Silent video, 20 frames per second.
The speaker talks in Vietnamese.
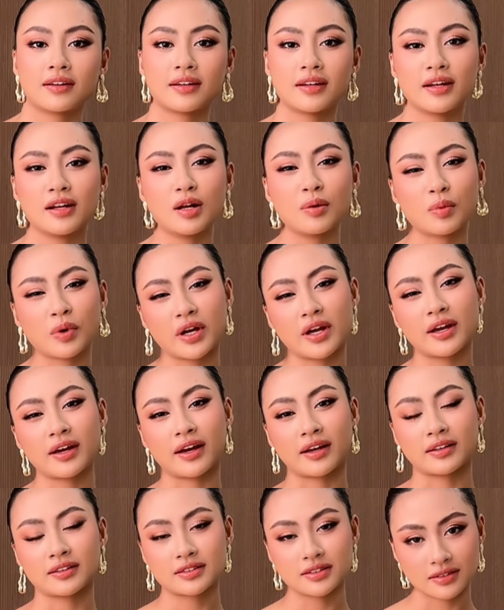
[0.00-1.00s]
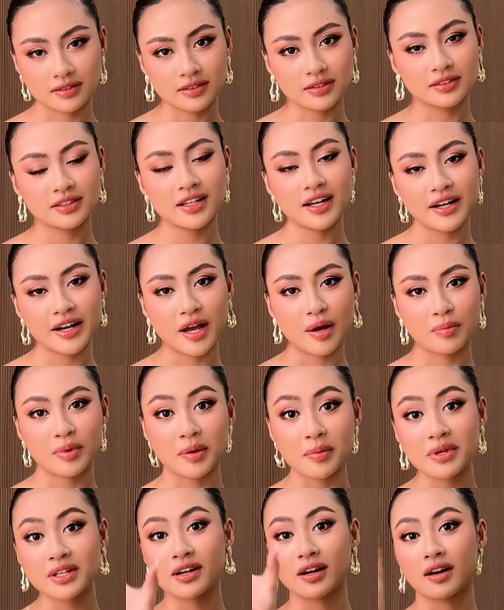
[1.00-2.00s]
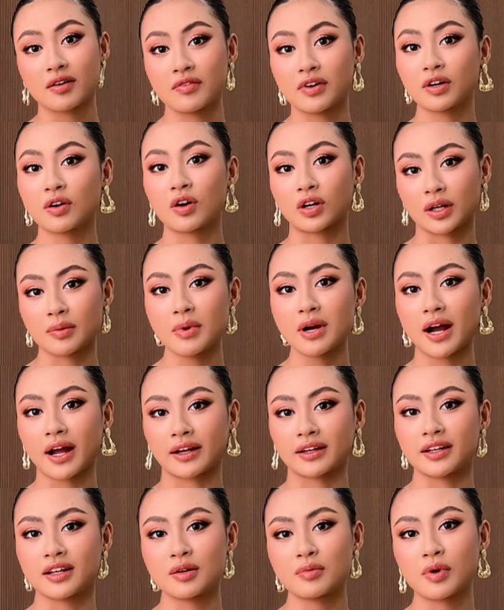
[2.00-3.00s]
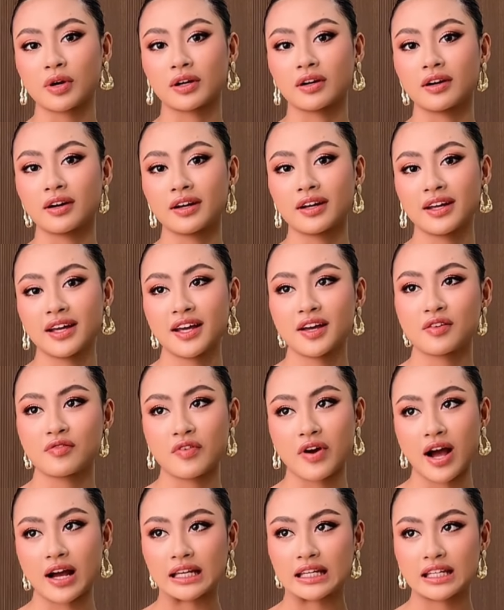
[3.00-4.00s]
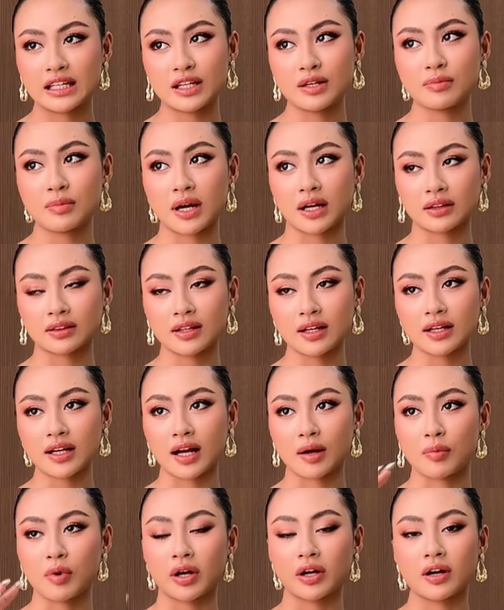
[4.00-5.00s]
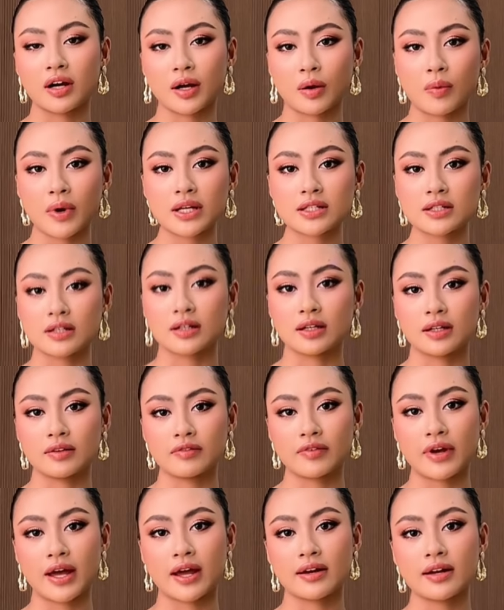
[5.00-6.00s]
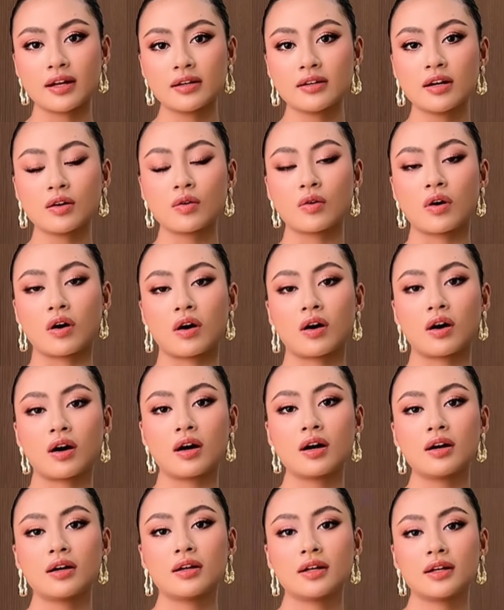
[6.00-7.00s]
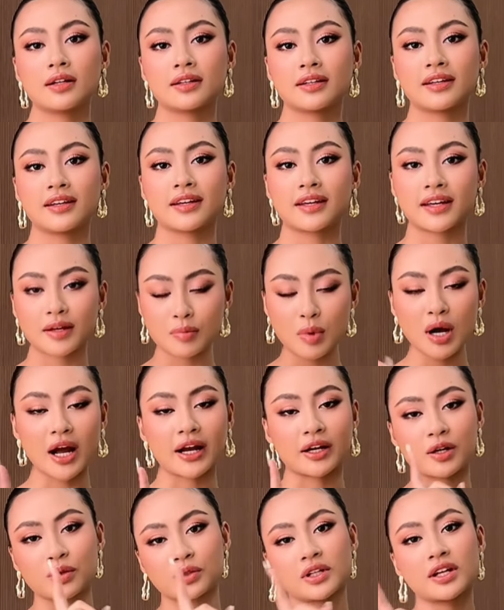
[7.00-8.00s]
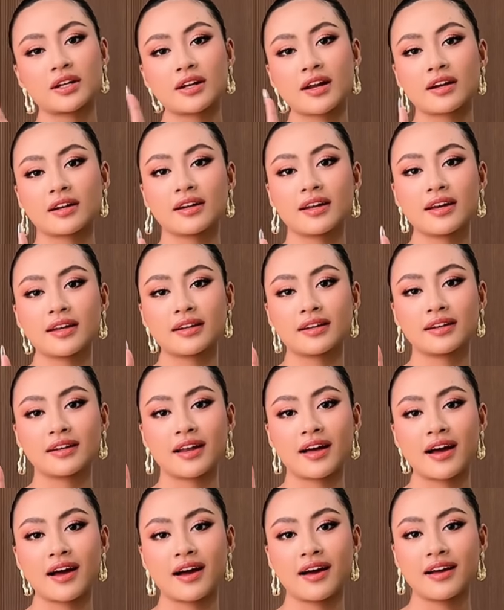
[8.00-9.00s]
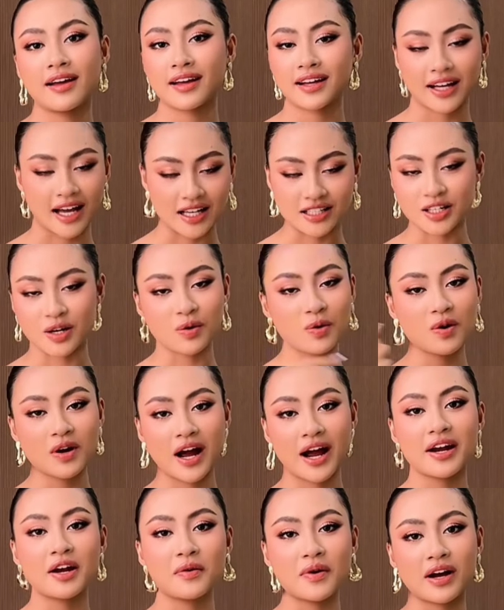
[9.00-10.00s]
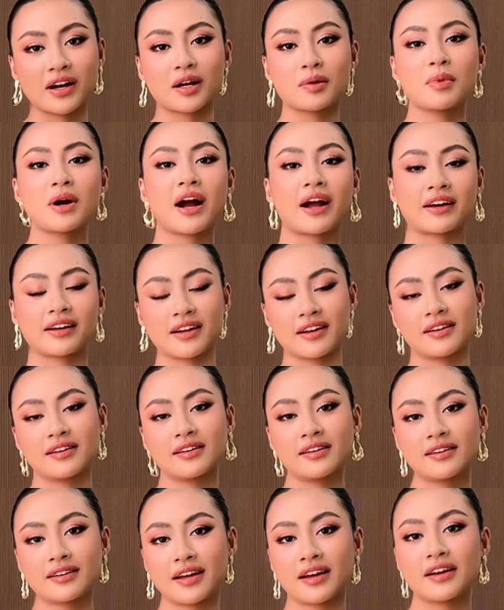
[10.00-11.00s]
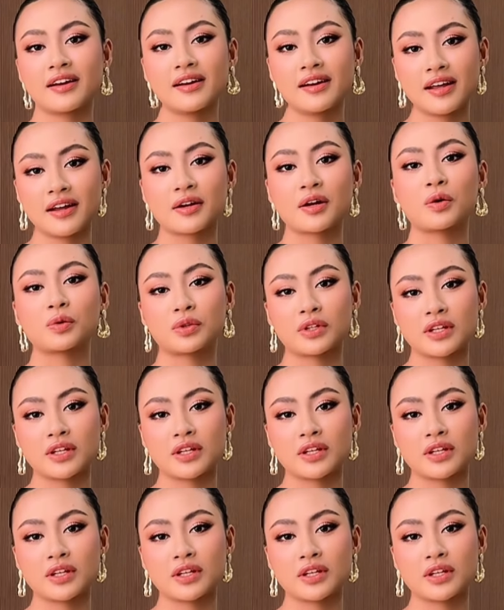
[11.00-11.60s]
đấy là một cái hình ảnh thực sự rất là đẹp đến bây giờ là vẫn còn cái bức ảnh đấy đó mọi người và khi mà tất cả mọi người quay trở về đất nước của họ thì cái bức ảnh đầu tiên đăng lên là cả sáu cô gái đều đăng cái bức ảnh đến đấy lên đầu